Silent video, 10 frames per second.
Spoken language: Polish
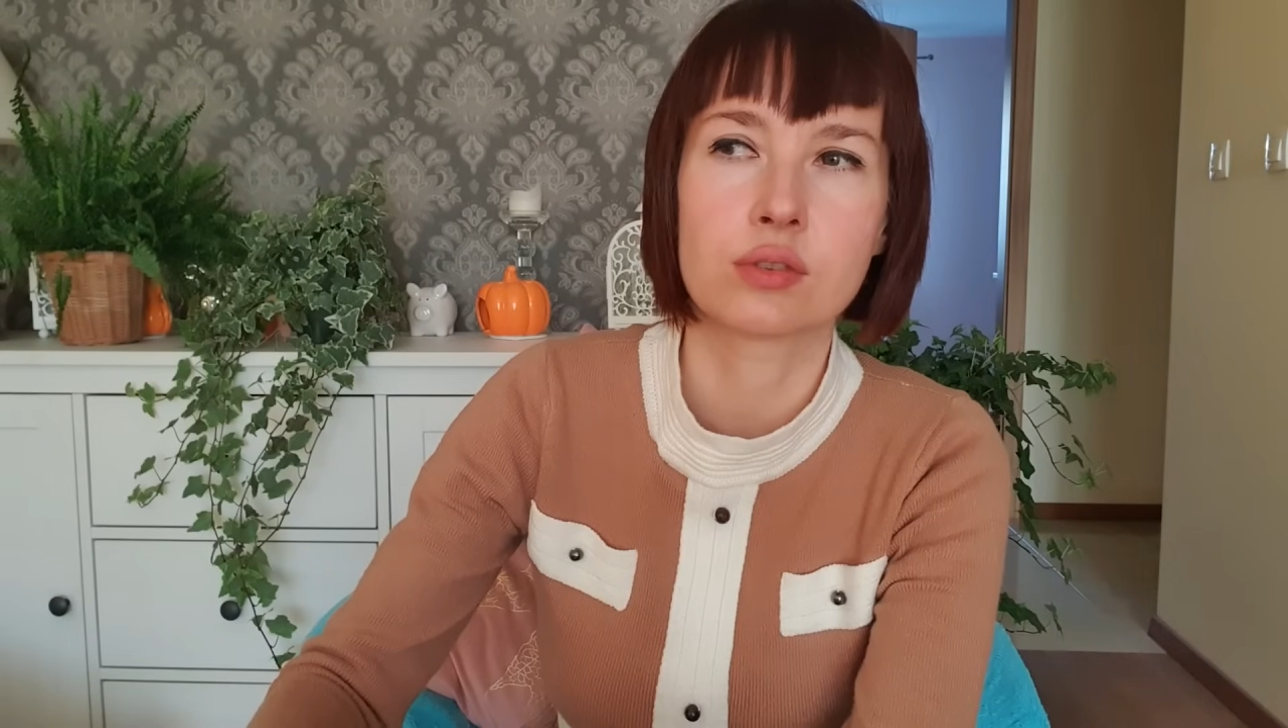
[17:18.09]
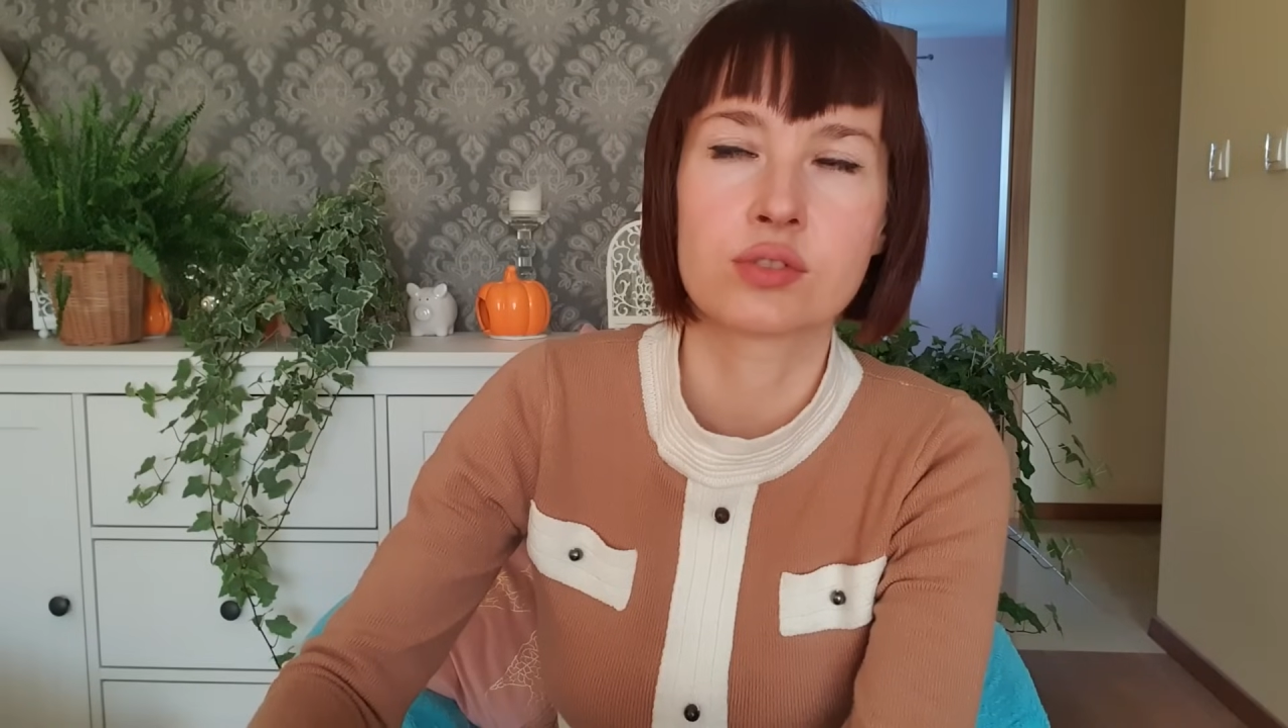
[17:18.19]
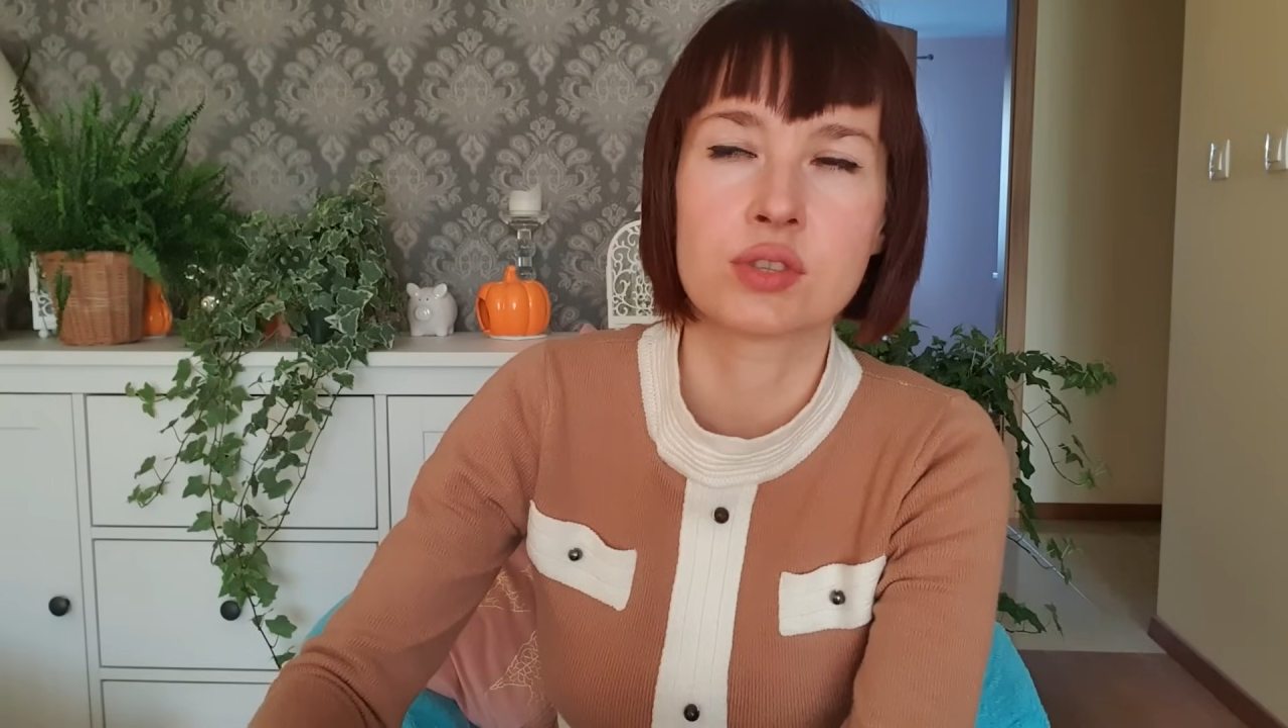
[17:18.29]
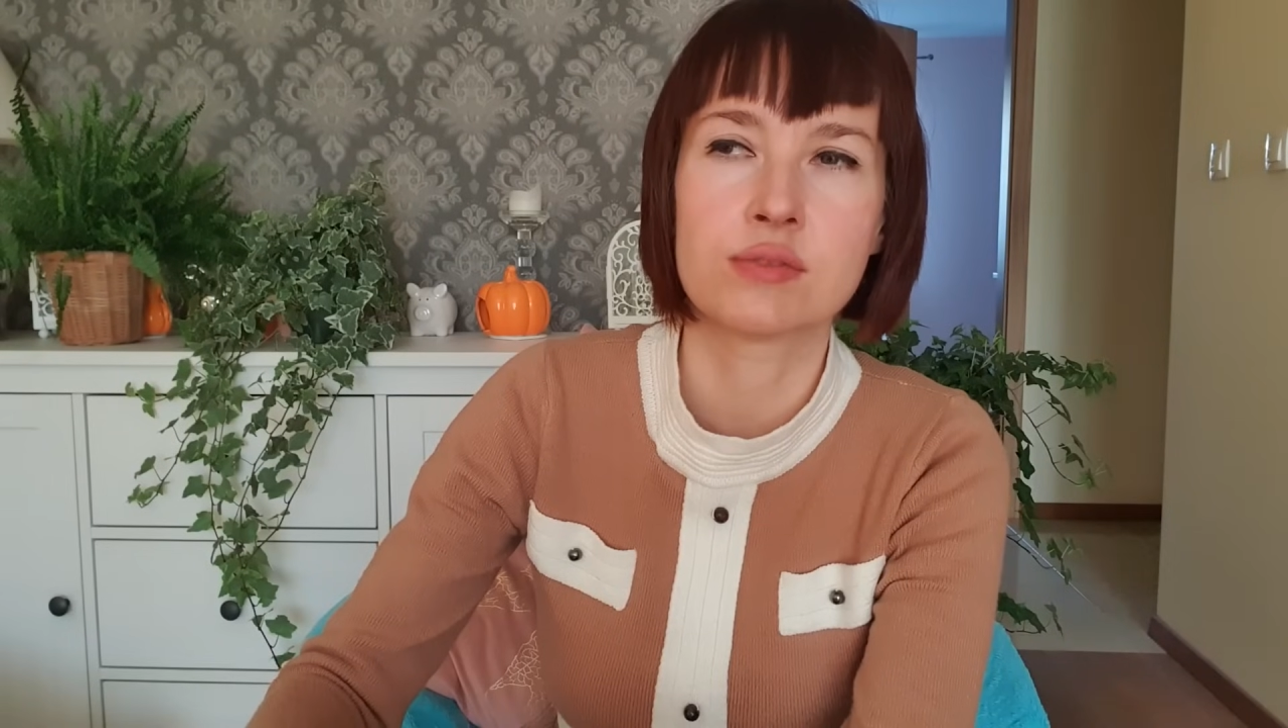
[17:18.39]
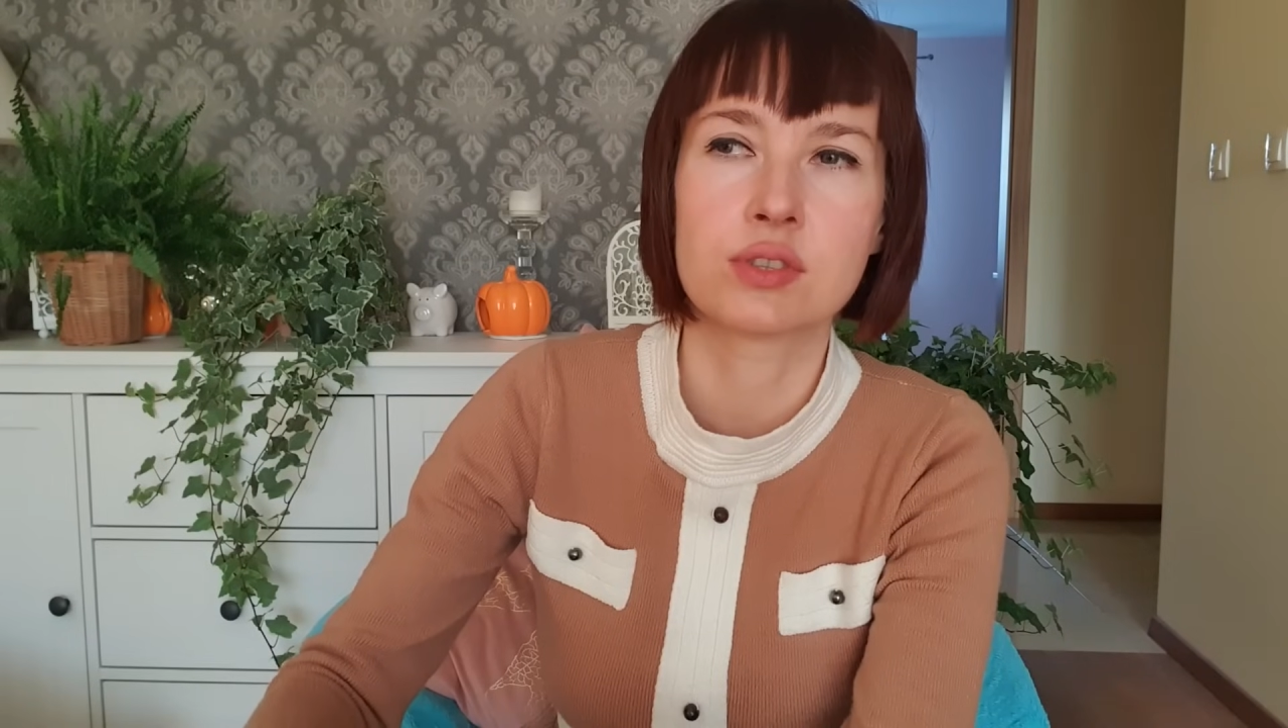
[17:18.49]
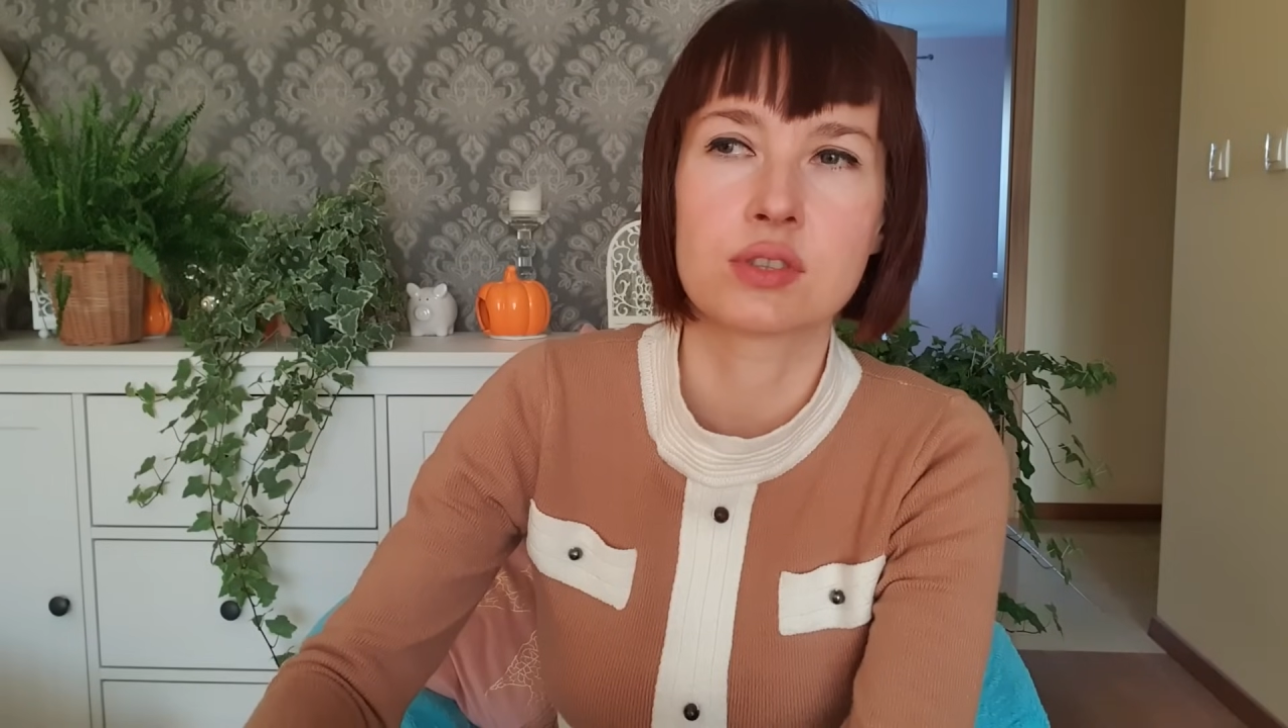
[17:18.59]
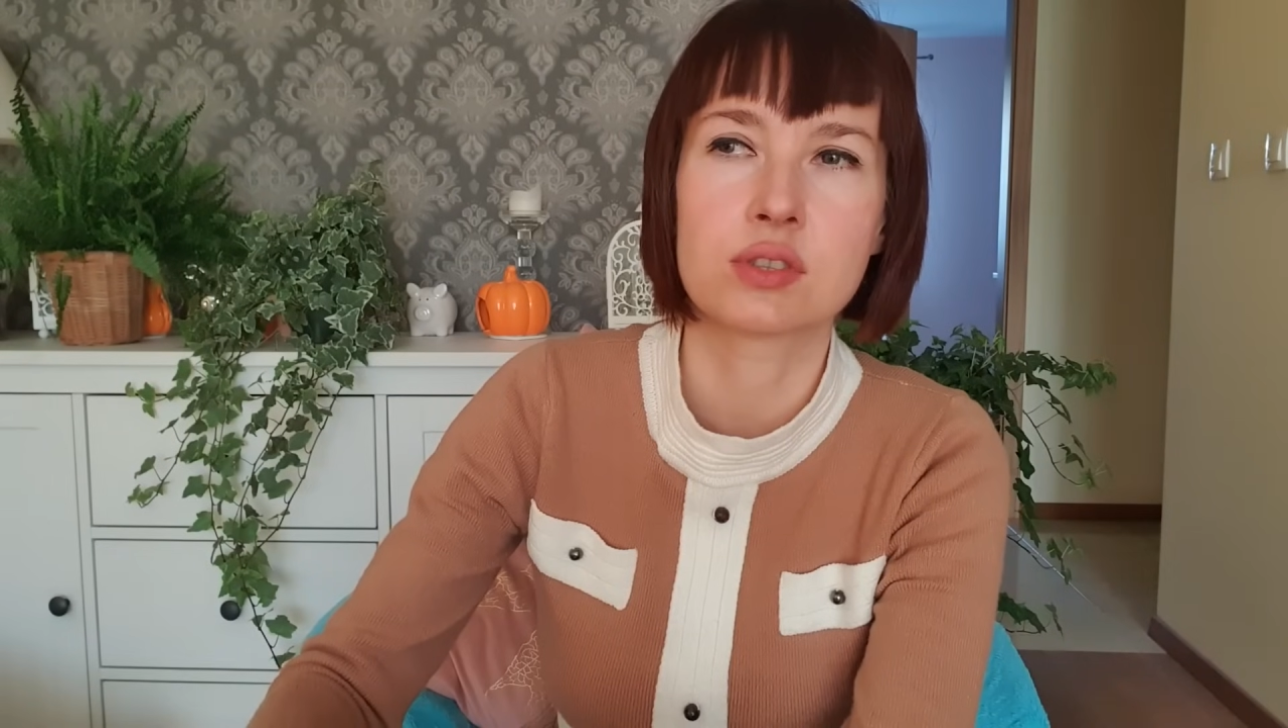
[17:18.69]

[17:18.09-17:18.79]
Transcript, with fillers: odżywczych,